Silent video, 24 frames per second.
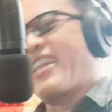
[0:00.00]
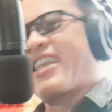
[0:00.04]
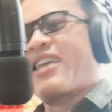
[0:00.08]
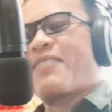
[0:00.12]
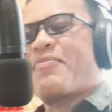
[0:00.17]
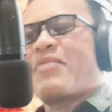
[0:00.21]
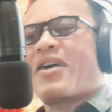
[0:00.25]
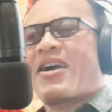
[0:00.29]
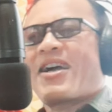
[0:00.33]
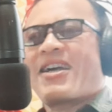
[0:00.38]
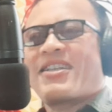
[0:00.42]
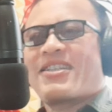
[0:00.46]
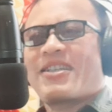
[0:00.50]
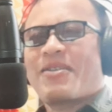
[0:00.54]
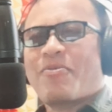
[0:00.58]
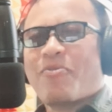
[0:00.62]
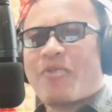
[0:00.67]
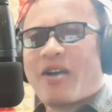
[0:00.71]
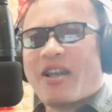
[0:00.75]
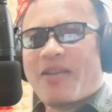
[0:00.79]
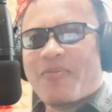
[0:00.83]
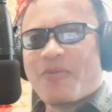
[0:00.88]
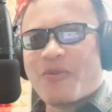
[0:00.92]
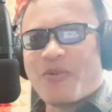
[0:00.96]
terima kasih
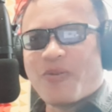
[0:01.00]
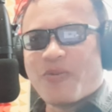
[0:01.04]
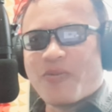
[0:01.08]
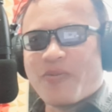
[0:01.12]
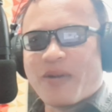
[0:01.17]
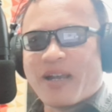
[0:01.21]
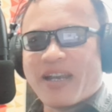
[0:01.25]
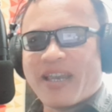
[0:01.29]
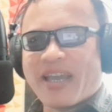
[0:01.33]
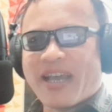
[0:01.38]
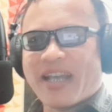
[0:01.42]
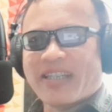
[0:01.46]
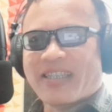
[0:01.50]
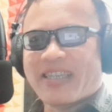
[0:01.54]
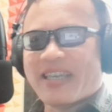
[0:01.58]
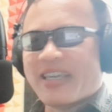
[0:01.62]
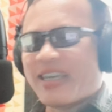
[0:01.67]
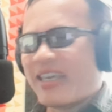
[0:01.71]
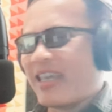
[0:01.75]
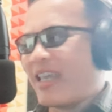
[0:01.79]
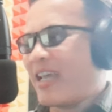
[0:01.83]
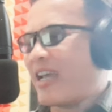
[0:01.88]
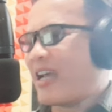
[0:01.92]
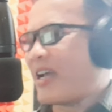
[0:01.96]
buat Guru Maliasin
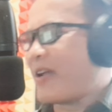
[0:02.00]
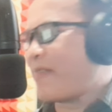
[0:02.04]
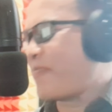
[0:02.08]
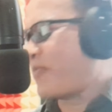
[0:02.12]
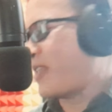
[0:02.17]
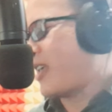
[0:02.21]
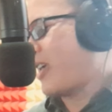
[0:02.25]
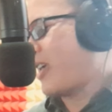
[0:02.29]
ya